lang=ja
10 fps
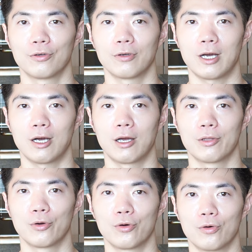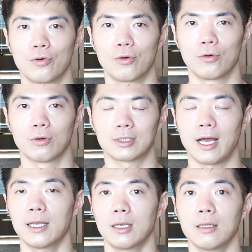う
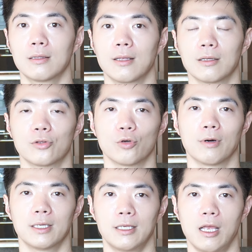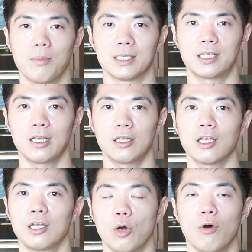体験談とはいえ、性
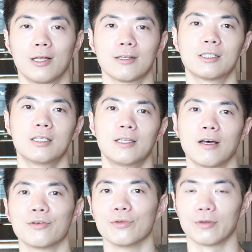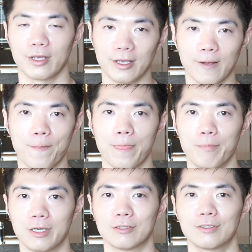的なお話になるので、
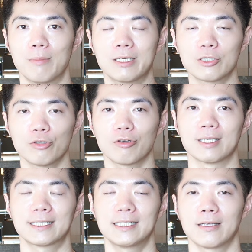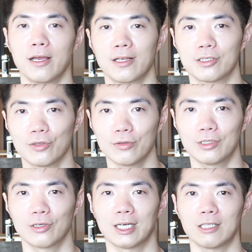あんまりそういうのが好きじゃないですよっ
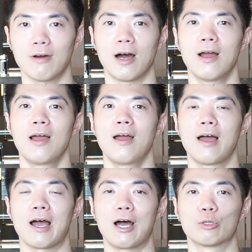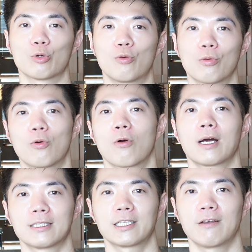ていう方はこっ
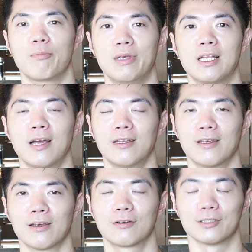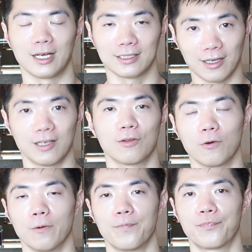から先は見ないでください
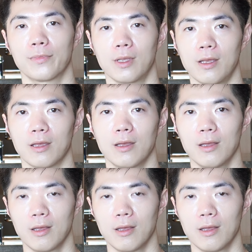と。で、